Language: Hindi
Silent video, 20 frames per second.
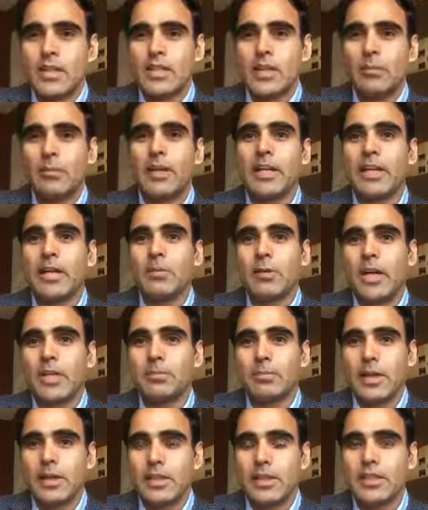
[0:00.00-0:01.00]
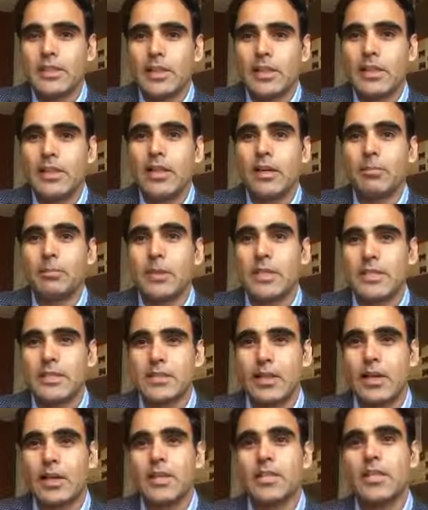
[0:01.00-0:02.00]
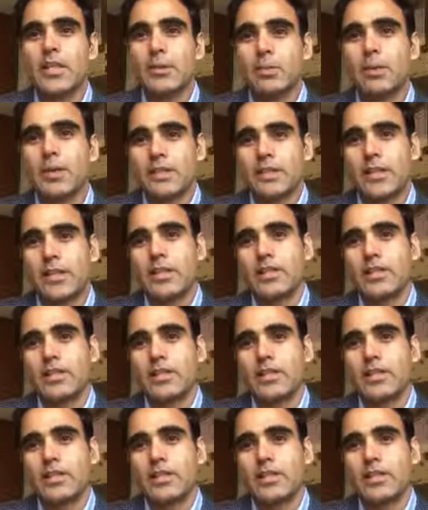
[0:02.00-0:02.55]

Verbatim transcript: कि इस हमले के बाद पाकिस्तान ने अपनी सारे स्लीपर